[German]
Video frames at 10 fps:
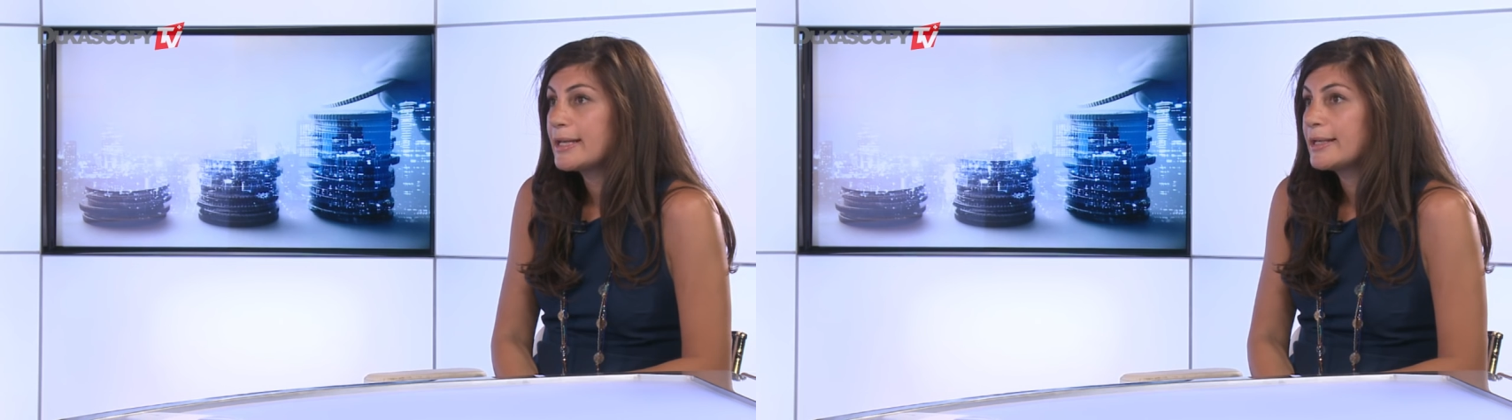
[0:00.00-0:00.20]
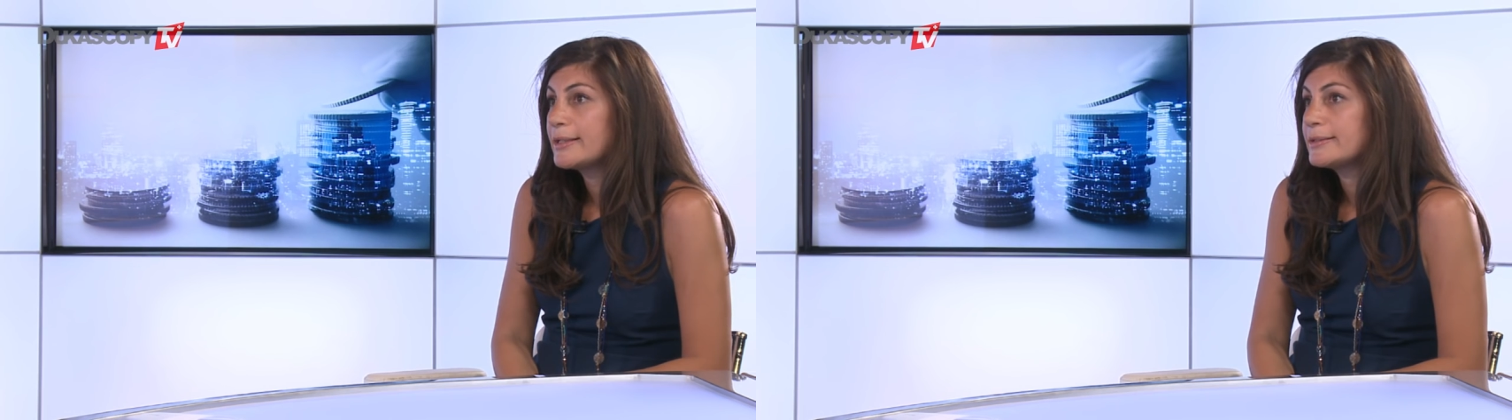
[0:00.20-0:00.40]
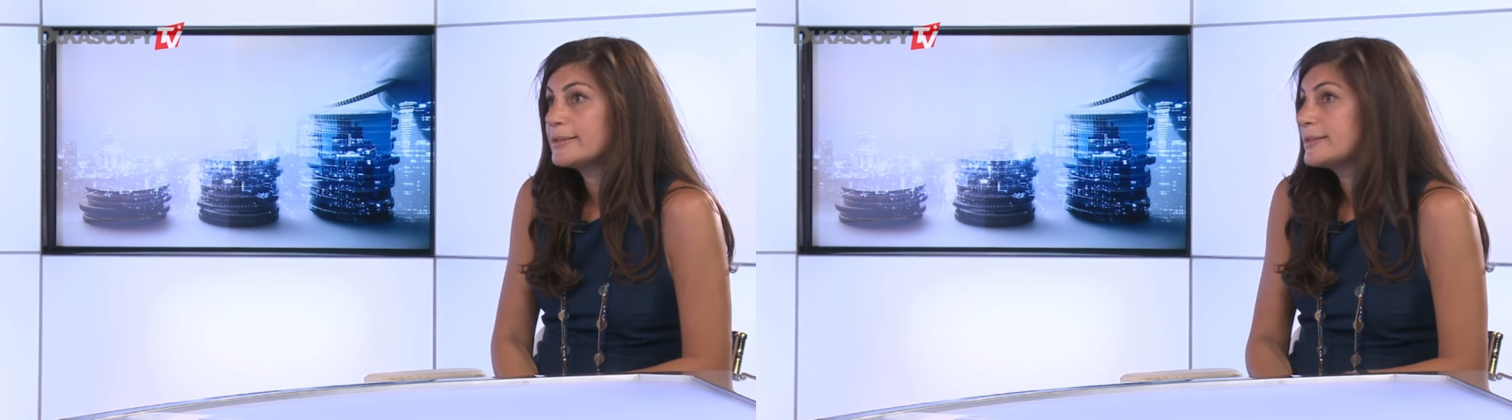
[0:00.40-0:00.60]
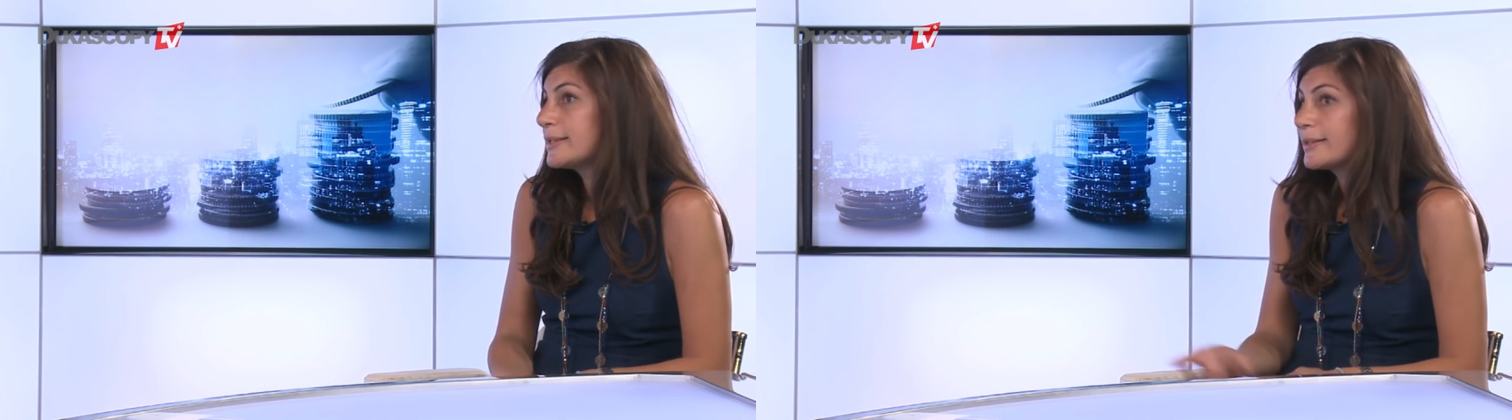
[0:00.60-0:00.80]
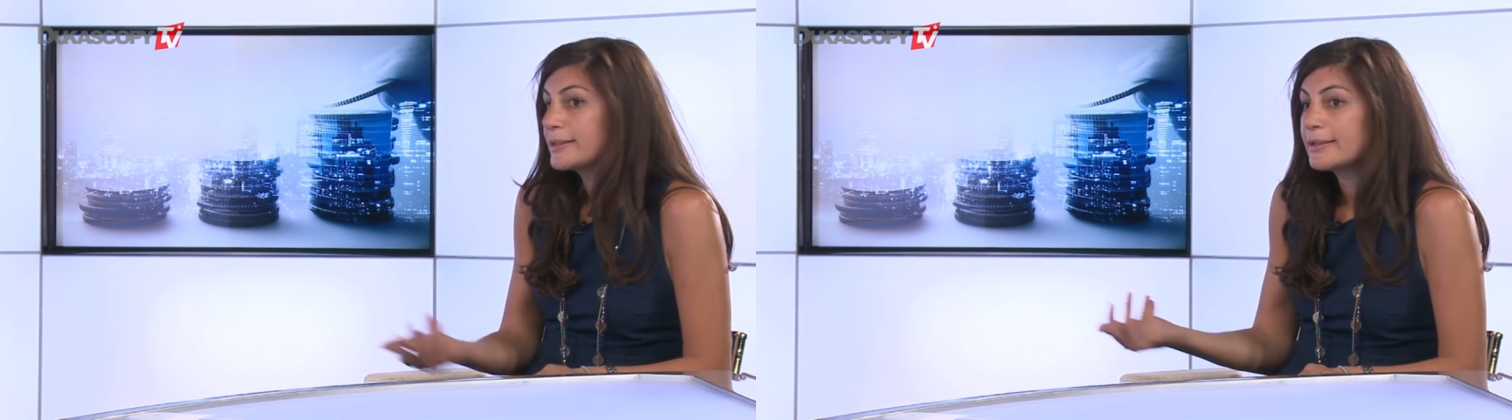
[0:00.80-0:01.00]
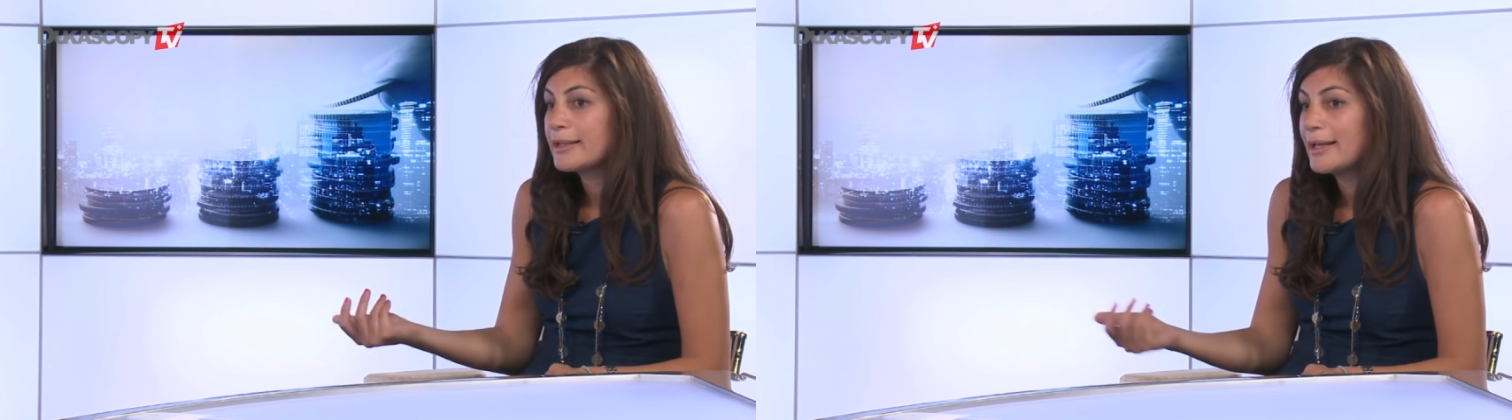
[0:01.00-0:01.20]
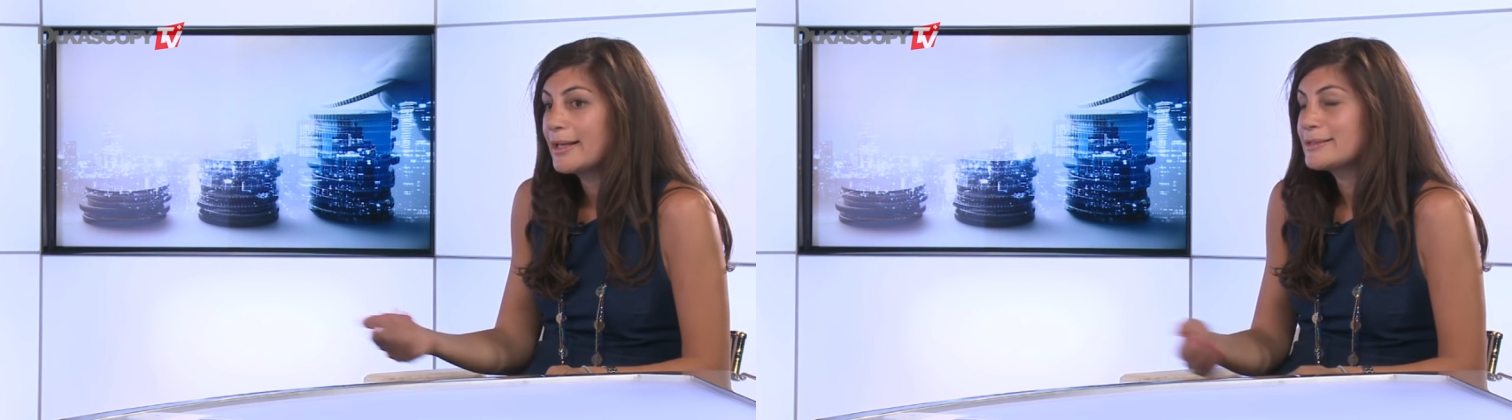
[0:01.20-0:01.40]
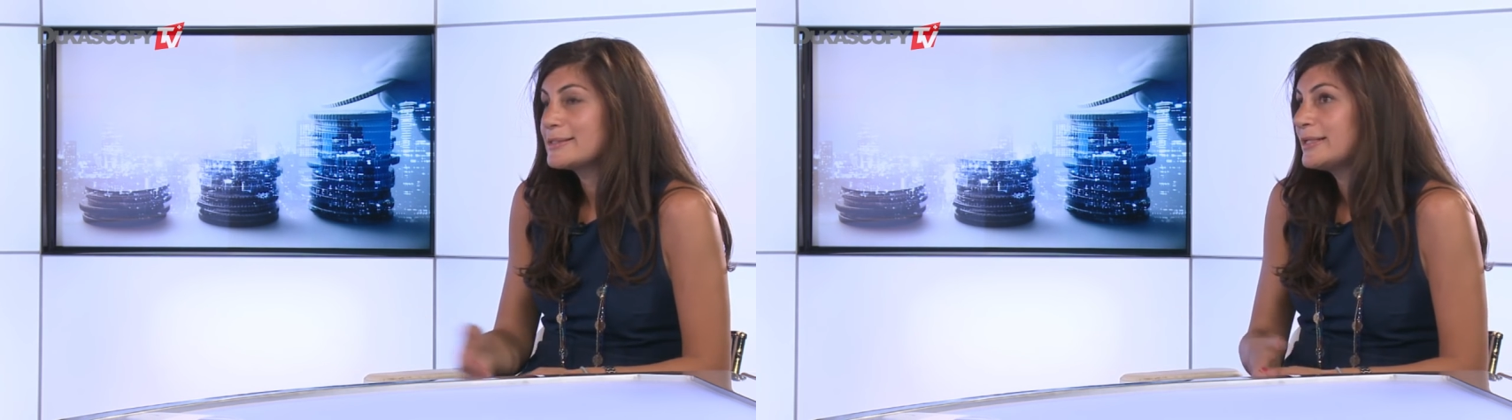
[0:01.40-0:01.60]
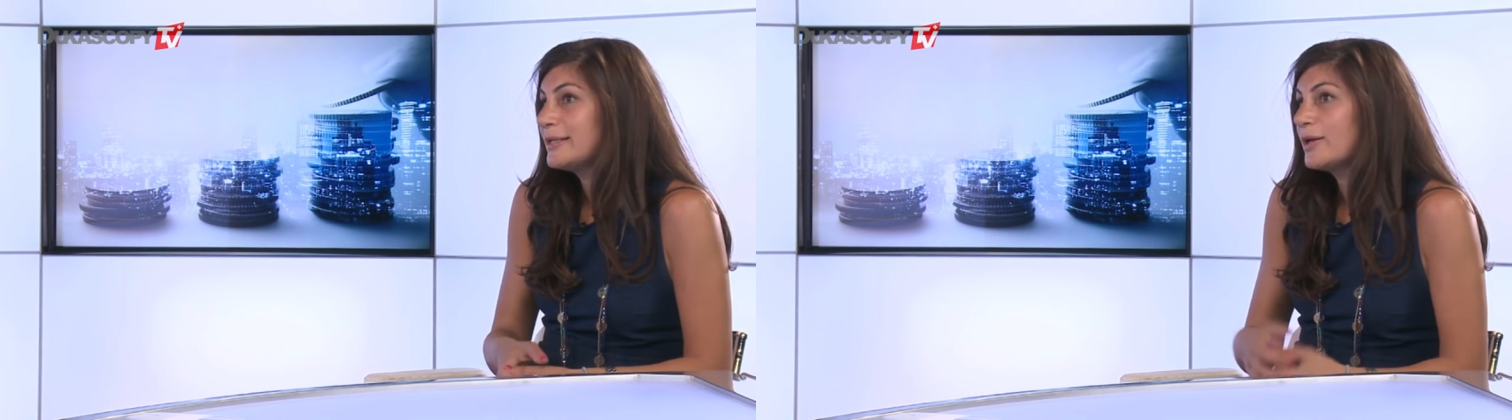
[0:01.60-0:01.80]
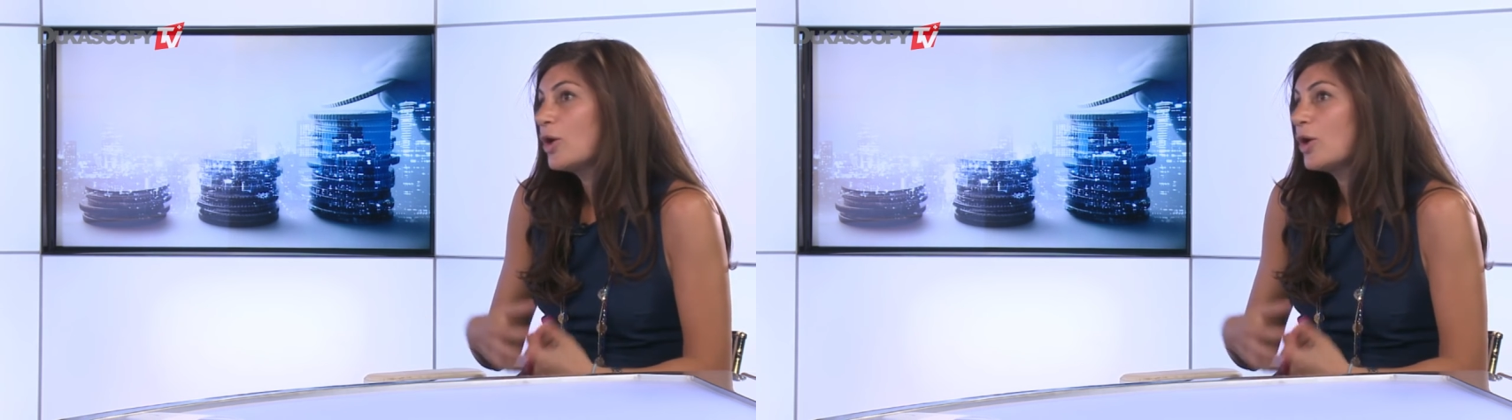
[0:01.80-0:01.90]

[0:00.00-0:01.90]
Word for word: and, uh, and C,